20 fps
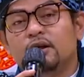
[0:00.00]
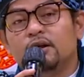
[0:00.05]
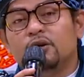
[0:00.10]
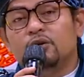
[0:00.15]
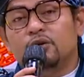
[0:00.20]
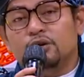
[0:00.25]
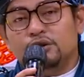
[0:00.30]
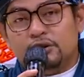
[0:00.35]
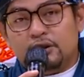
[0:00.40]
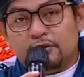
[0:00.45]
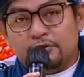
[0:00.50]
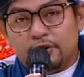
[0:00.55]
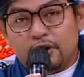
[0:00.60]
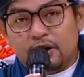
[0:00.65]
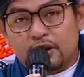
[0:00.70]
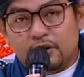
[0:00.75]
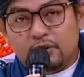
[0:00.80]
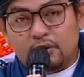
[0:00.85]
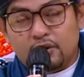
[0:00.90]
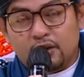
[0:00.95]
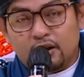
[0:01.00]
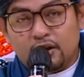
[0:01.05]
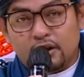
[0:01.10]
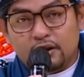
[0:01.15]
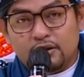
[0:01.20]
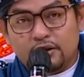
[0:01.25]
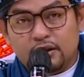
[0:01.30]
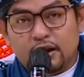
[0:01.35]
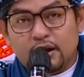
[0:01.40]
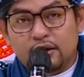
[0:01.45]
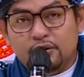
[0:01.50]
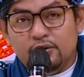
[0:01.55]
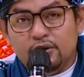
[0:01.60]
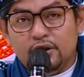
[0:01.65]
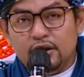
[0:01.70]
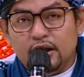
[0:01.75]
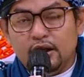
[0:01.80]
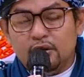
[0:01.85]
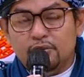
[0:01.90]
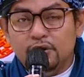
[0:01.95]
وشافعنا وقرة
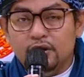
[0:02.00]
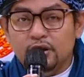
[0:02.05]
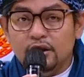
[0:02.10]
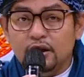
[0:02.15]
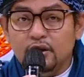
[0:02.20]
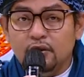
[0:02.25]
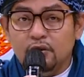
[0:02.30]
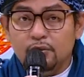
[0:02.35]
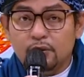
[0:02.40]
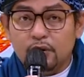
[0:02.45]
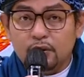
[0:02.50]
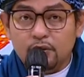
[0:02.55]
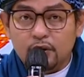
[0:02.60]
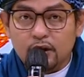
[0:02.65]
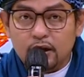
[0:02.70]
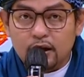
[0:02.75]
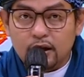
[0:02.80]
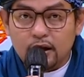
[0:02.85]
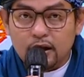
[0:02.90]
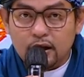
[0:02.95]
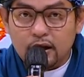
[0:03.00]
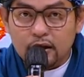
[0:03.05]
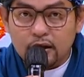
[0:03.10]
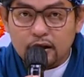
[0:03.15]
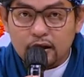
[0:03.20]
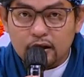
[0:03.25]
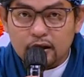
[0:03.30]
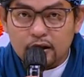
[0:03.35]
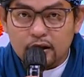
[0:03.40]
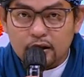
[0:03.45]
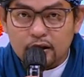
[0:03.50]
أعيننا نبينا ومولانا